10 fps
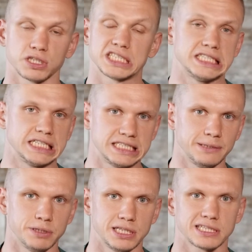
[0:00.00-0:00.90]
после
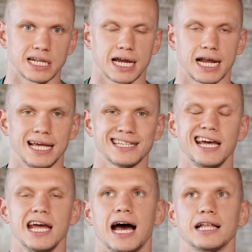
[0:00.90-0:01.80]
35-40 лет,
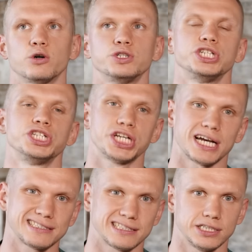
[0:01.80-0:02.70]
оно очень
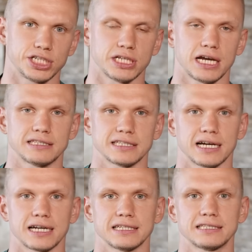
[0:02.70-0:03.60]
часто начинается
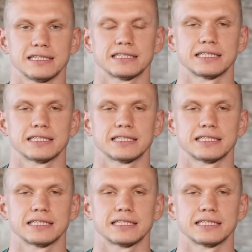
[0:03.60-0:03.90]
как раз-таки